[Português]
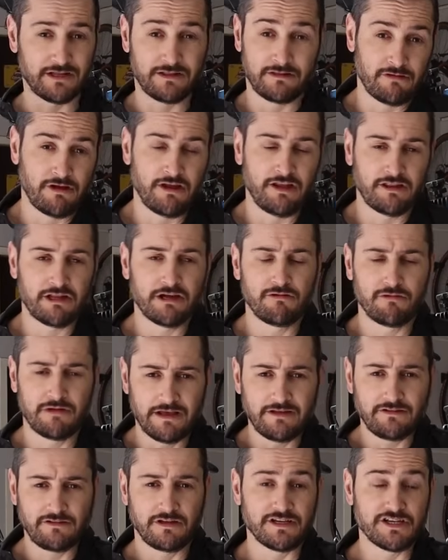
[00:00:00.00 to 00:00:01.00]
que até então
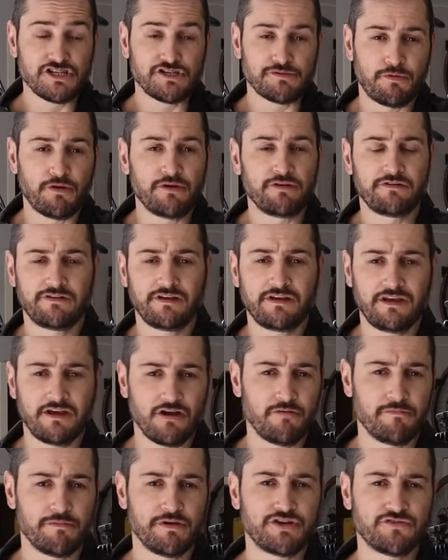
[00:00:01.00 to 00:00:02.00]
esse a gente pode dizer que
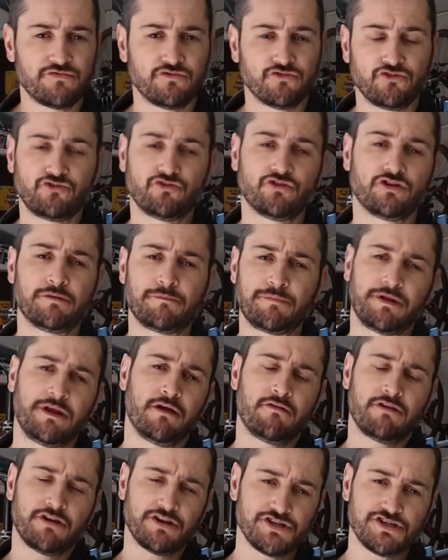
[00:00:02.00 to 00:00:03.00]
realmente funciona
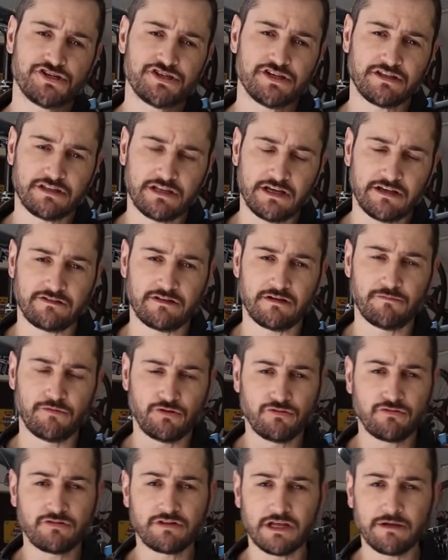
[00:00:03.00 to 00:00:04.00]
porque é o que a gente já testa há
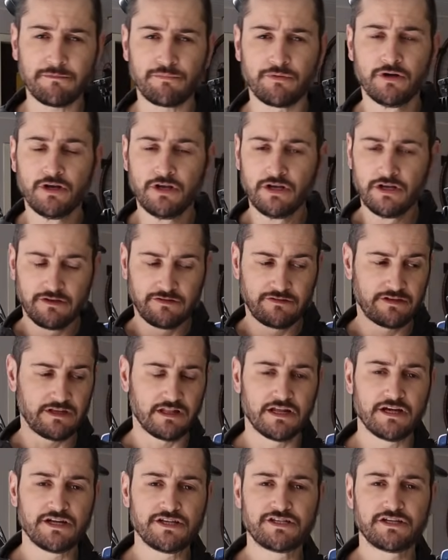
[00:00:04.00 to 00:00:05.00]
muito tempo,
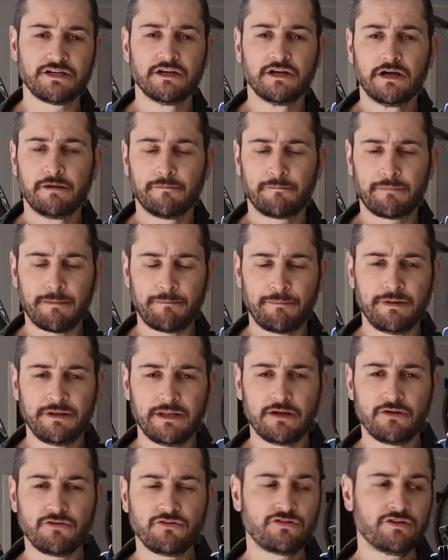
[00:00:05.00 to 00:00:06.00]
selante para
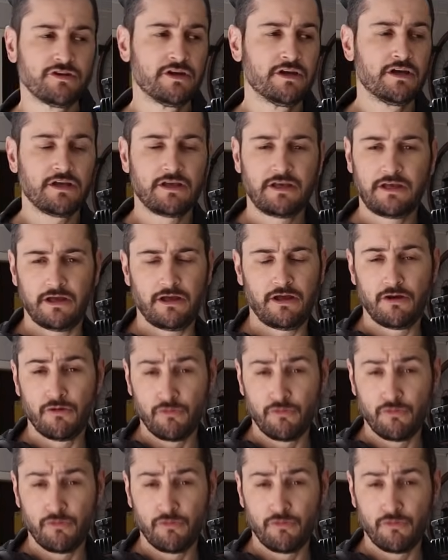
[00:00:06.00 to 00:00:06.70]
pneus que